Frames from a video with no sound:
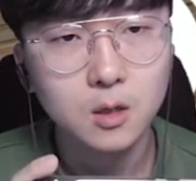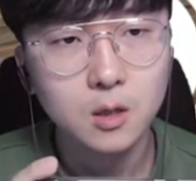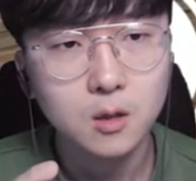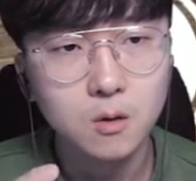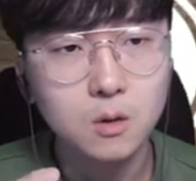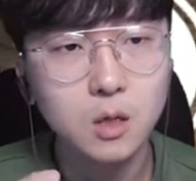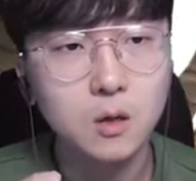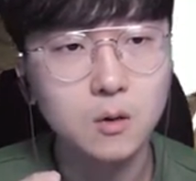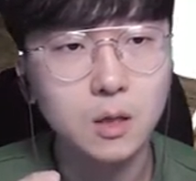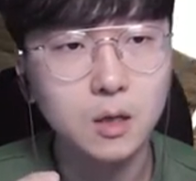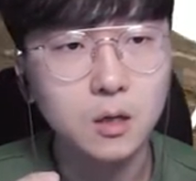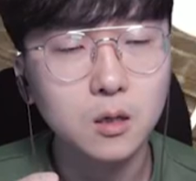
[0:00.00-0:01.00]
오케이
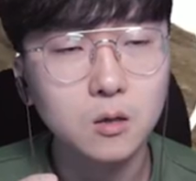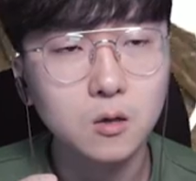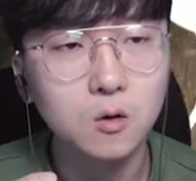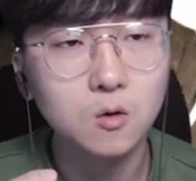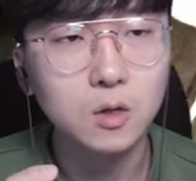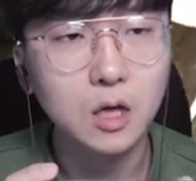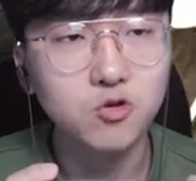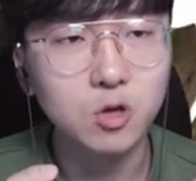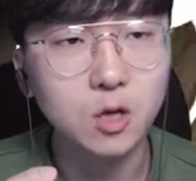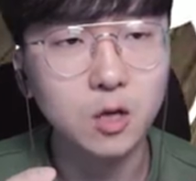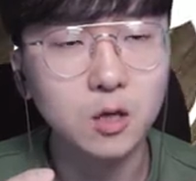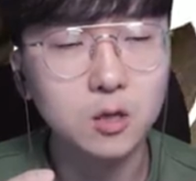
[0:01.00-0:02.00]
오케이 저것도
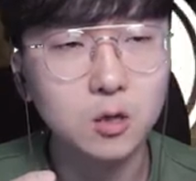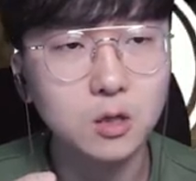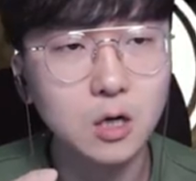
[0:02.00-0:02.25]
나중에 처리를